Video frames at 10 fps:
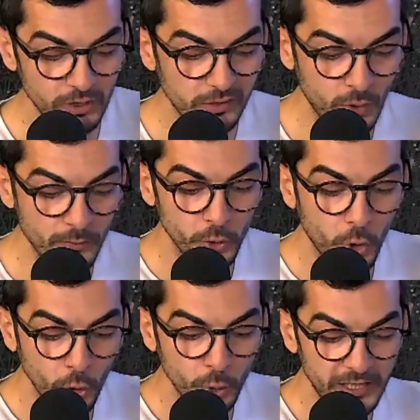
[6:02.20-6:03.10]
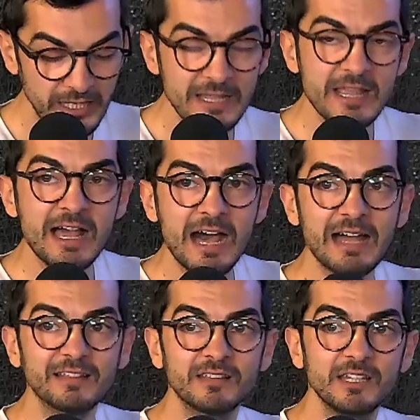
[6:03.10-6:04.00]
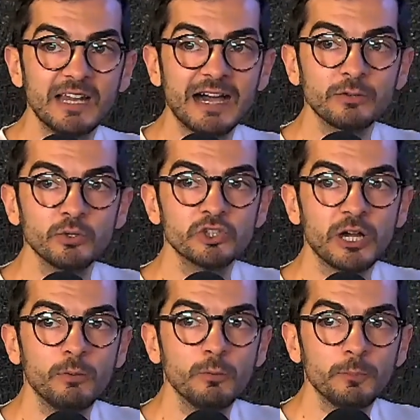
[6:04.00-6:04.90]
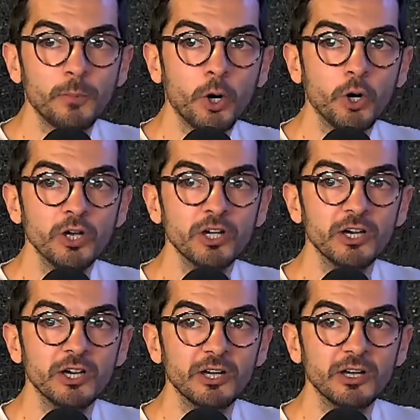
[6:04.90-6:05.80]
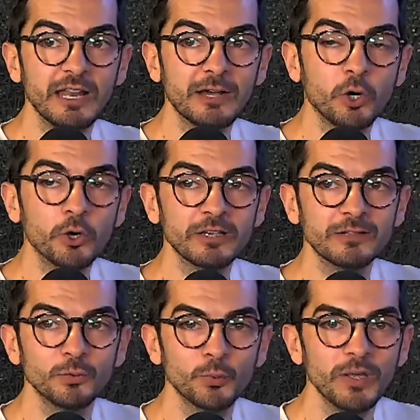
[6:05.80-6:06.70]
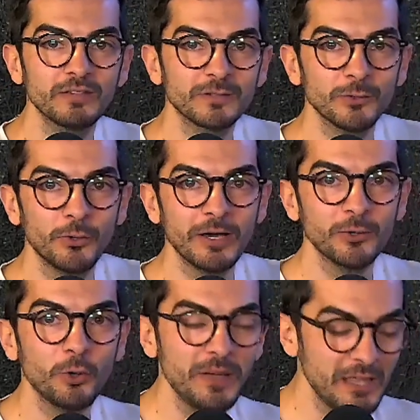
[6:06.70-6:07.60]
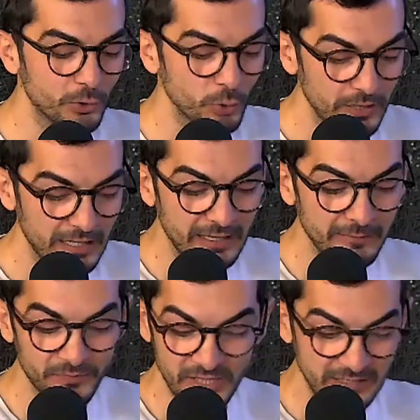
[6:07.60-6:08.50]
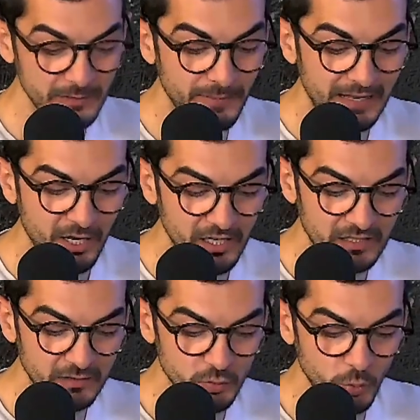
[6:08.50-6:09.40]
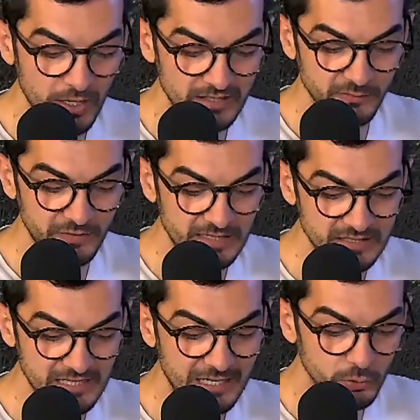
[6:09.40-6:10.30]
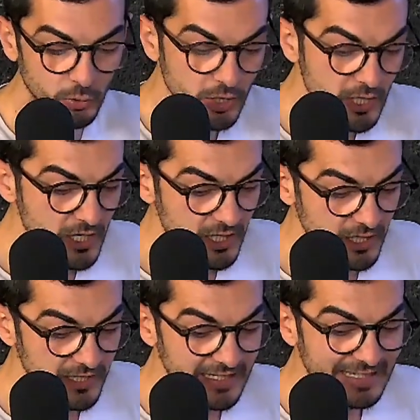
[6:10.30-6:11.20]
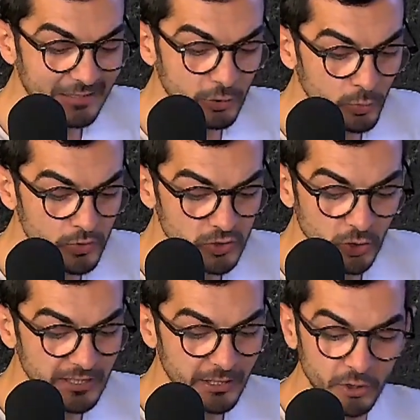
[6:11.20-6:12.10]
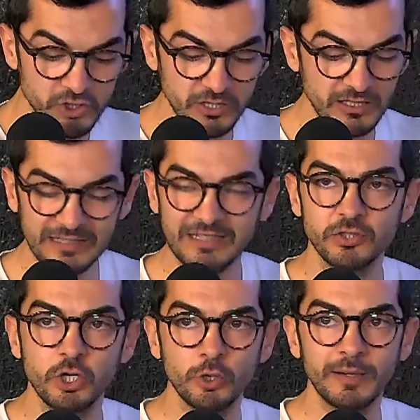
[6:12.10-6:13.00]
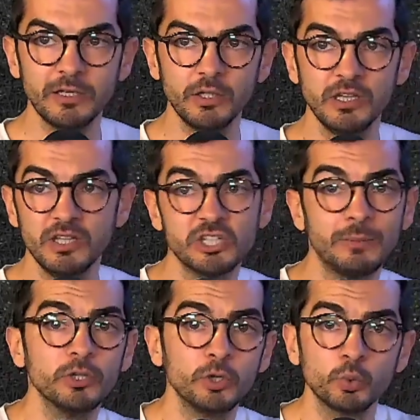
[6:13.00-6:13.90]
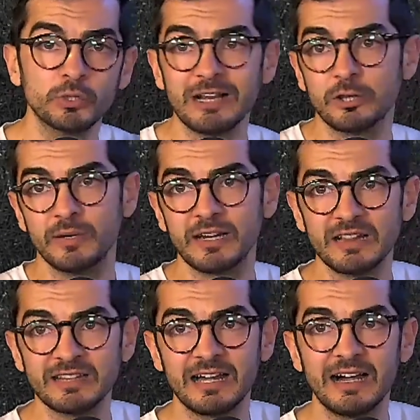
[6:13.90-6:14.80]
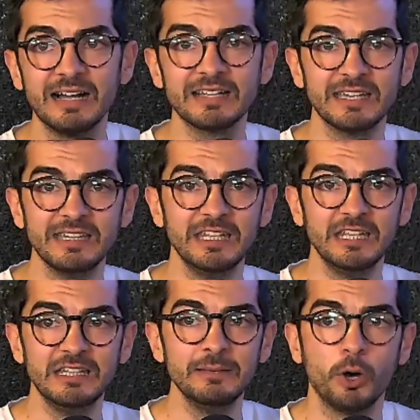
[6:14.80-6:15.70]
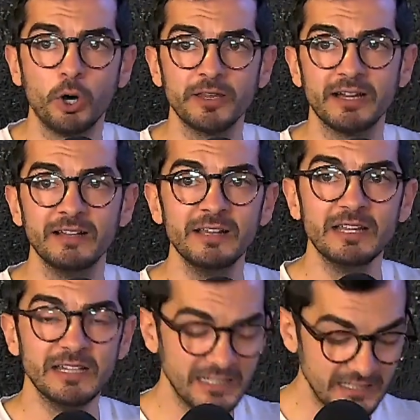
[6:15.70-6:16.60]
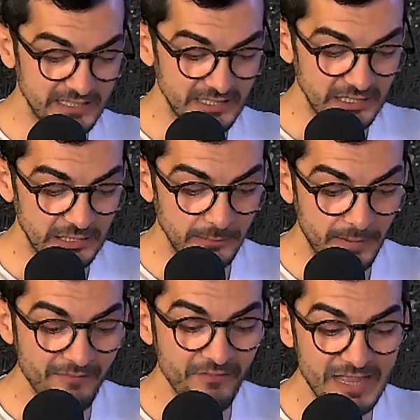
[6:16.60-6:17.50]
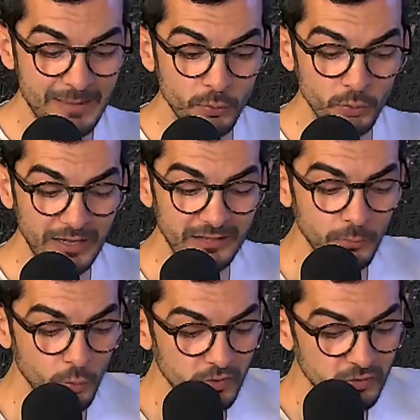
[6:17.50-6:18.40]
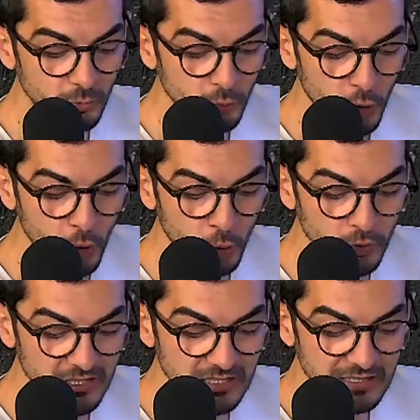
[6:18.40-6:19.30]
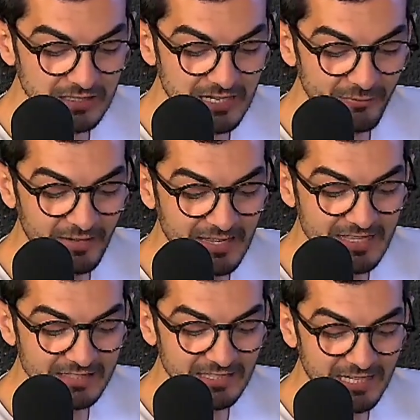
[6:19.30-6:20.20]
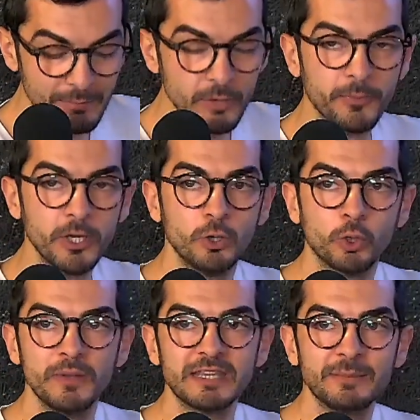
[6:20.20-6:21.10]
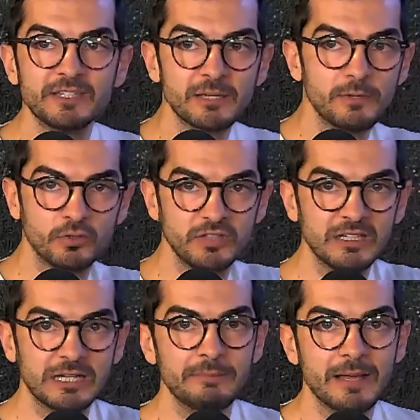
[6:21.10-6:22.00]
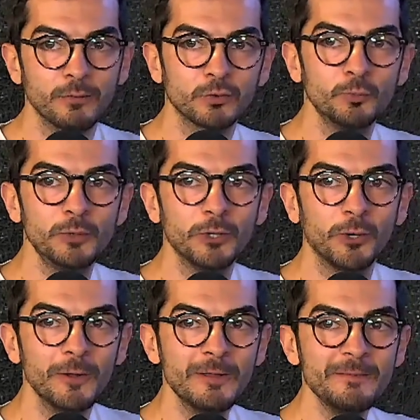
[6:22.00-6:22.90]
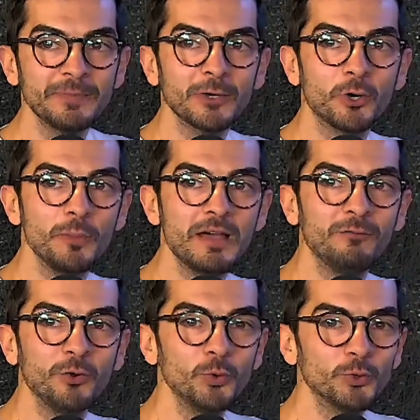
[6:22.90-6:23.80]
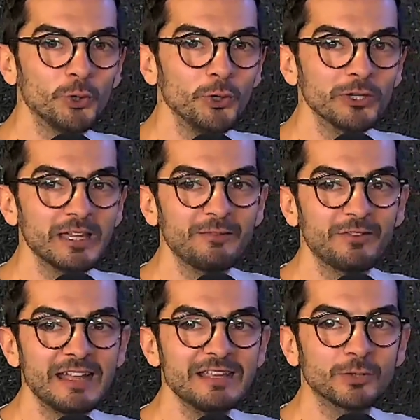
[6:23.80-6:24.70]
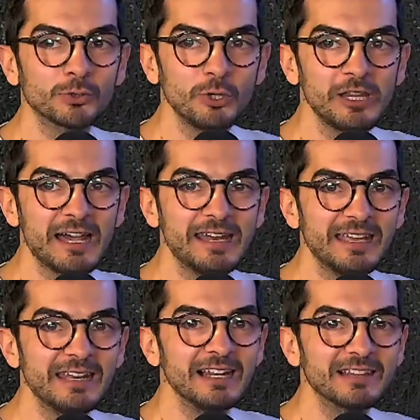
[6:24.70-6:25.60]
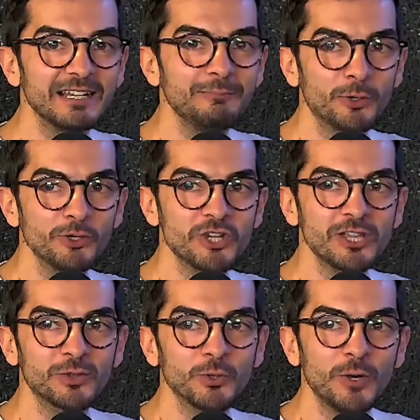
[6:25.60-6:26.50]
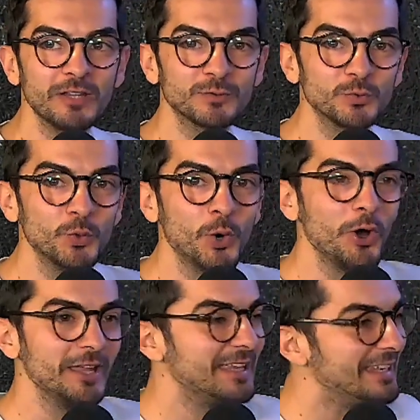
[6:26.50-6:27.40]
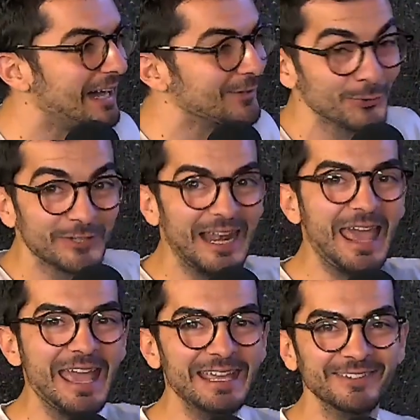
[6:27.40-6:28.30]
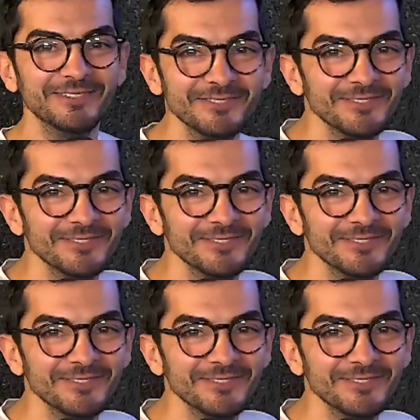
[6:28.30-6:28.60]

dei suoi monologhi ha tirato diciamo un po' eh, la corda su questo argomento e ha tirato in ballo anche il suo ex fidanzato eh, Riccardo Pozzoli che oggi in realtà si occupa di, diciamo di tutt'altro ma in realtà anche di, di moda eh, ma vediamo un attimo questo monologo di, della Ferragni a Sanremo e poi lo commentiamo insieme così capiamo subito come ha voluto Chiara Ferragni sottolineare che in realtà il progetto è suo ed è nato da lei